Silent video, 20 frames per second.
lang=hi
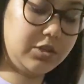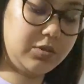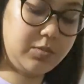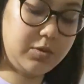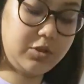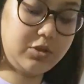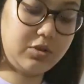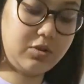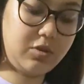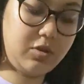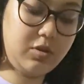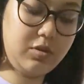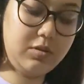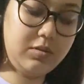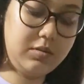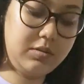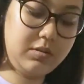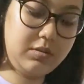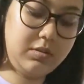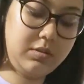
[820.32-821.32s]
किशमिश को
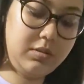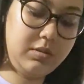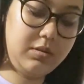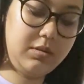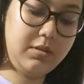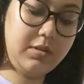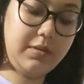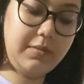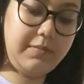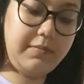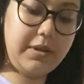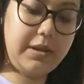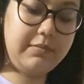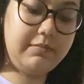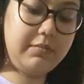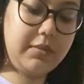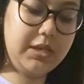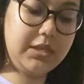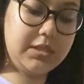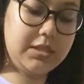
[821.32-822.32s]
मैं
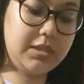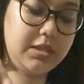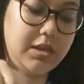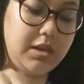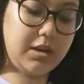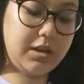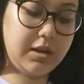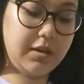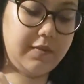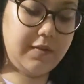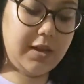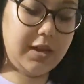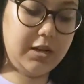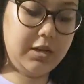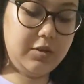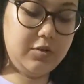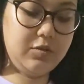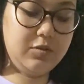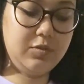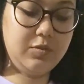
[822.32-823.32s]
मिक्स करने
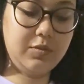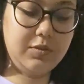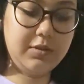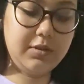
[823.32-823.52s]
वाली हूँ